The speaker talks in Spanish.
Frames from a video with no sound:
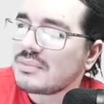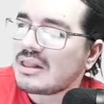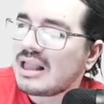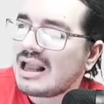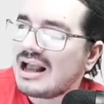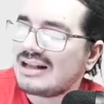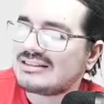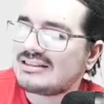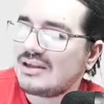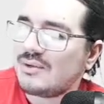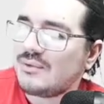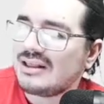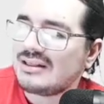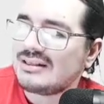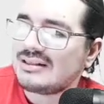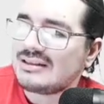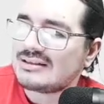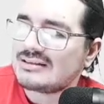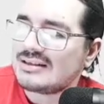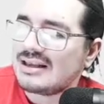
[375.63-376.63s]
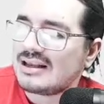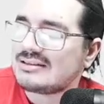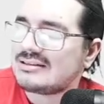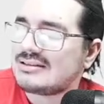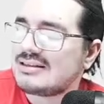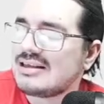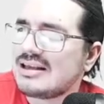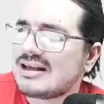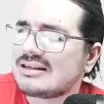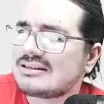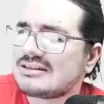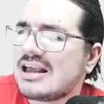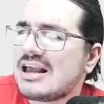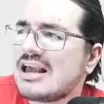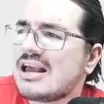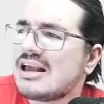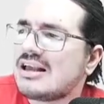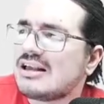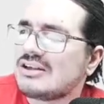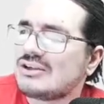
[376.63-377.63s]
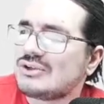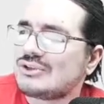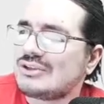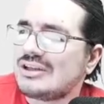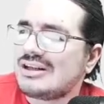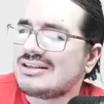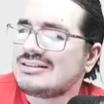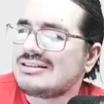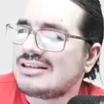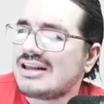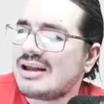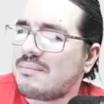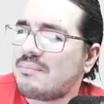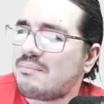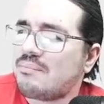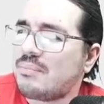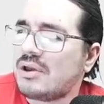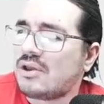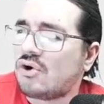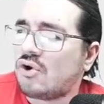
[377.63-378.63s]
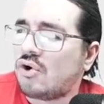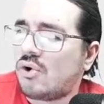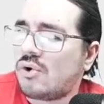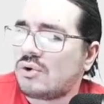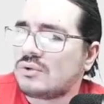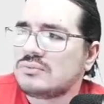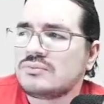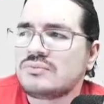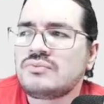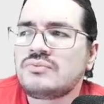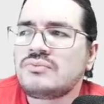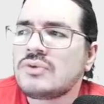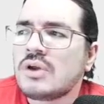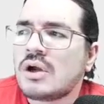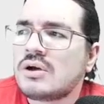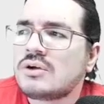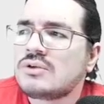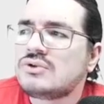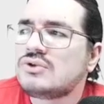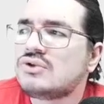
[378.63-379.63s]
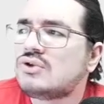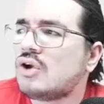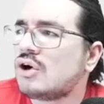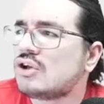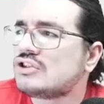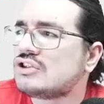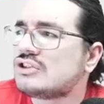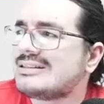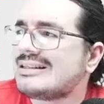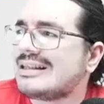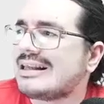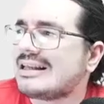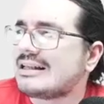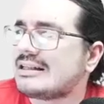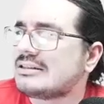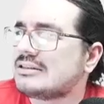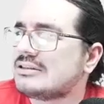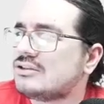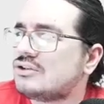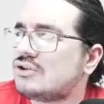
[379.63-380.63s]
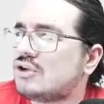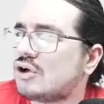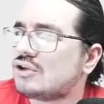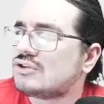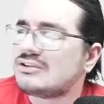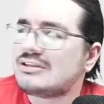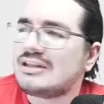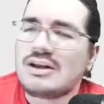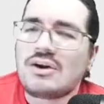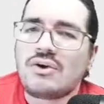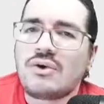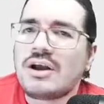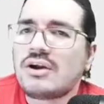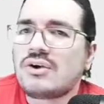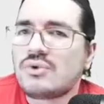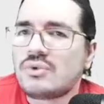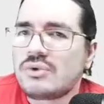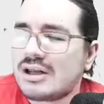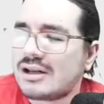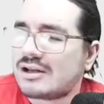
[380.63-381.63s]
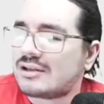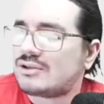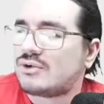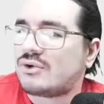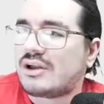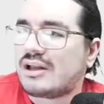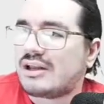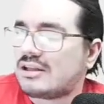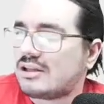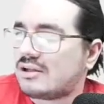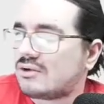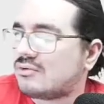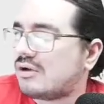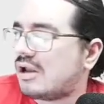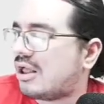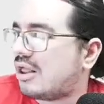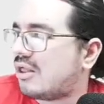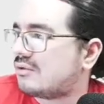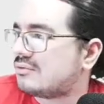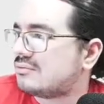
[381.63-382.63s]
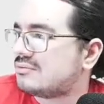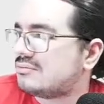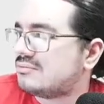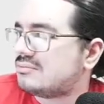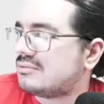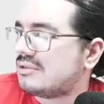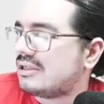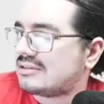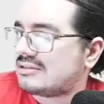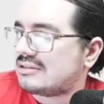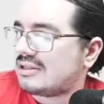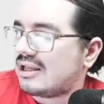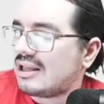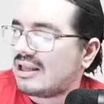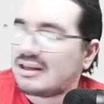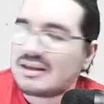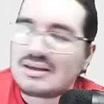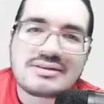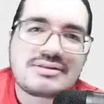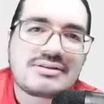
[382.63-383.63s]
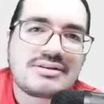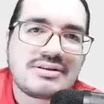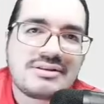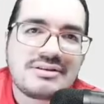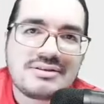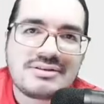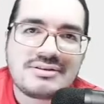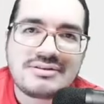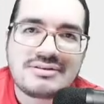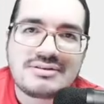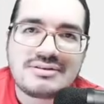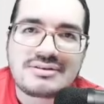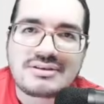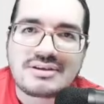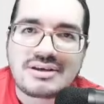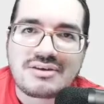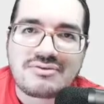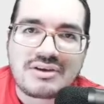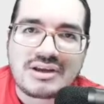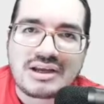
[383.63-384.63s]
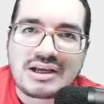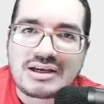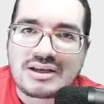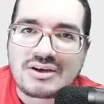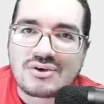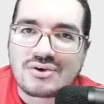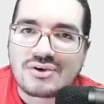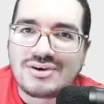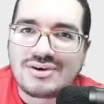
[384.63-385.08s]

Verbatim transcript: hace 26 días. Y ustedes dirán, pero ¿dónde? ¿Dónde lo he cubierto? En ningún lado. Esta X significa que no,